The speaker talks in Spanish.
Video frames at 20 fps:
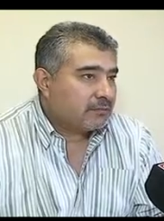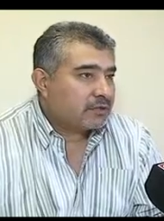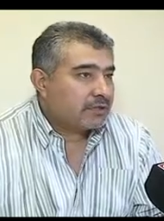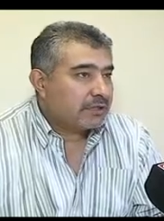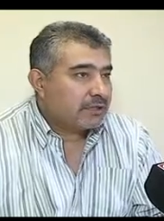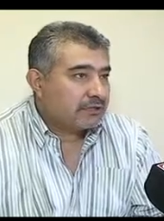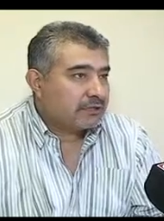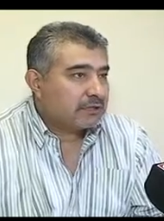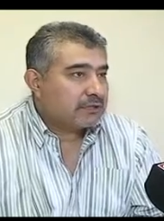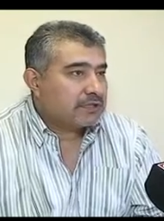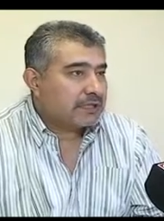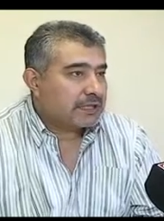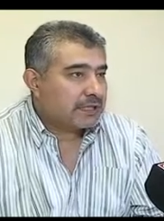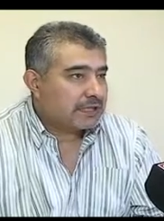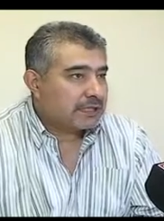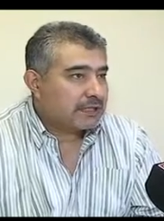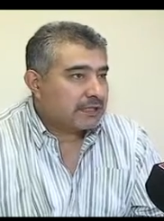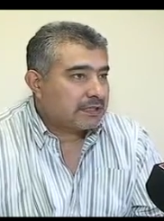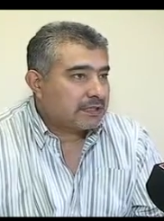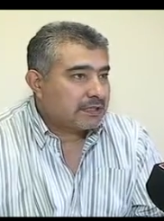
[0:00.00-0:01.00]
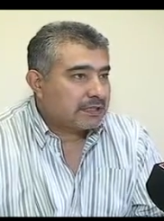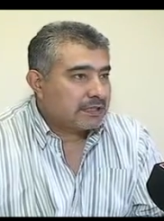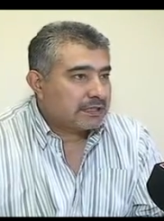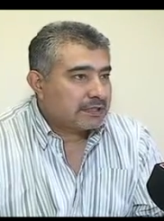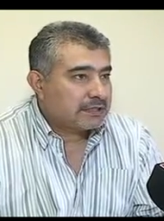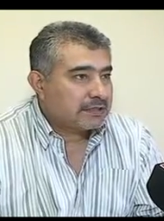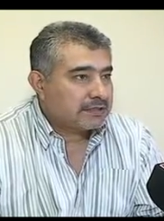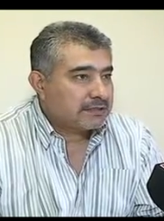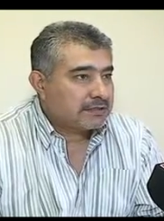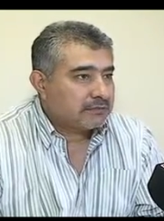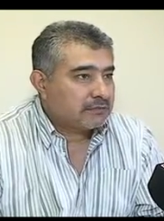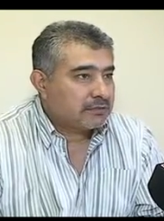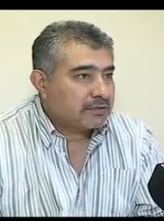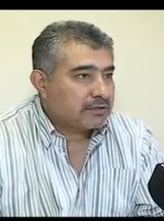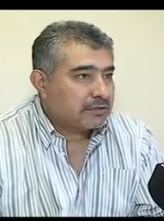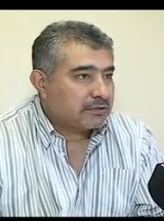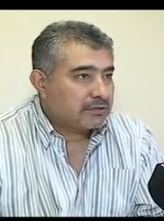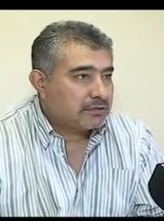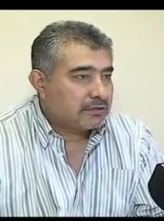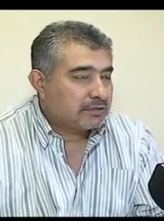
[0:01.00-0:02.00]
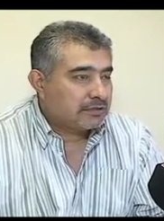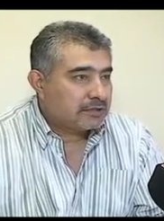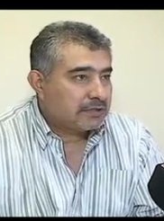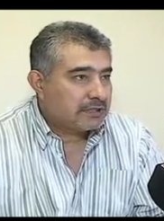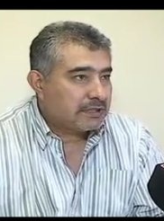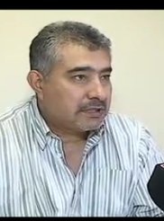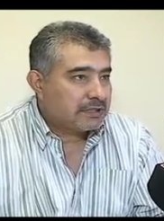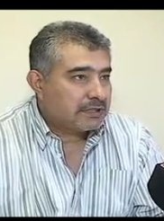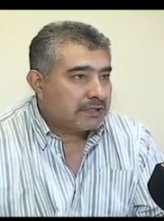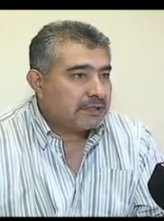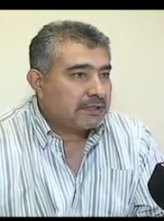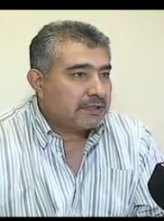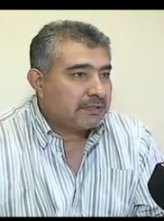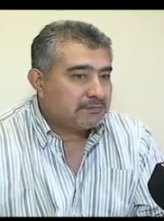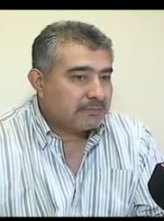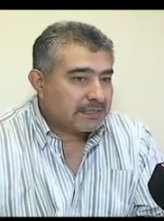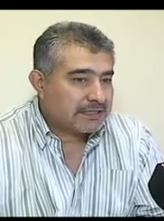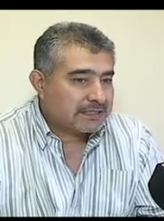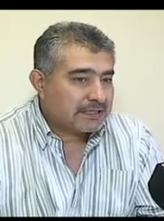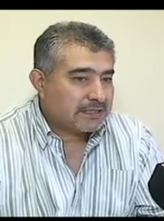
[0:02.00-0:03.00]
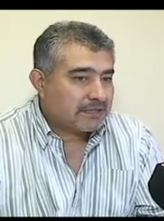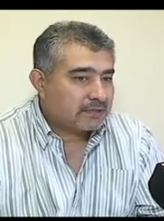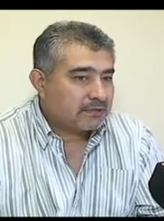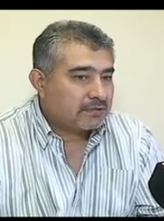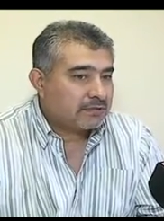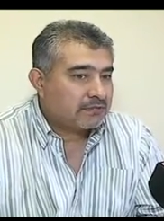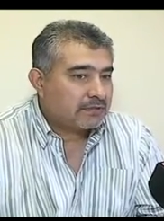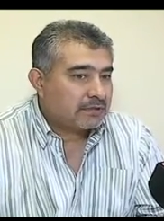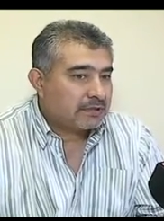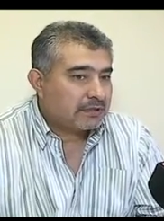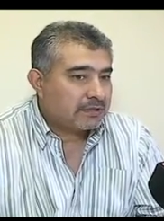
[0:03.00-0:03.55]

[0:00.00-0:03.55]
tenido que llegar a esta situación no de empezar con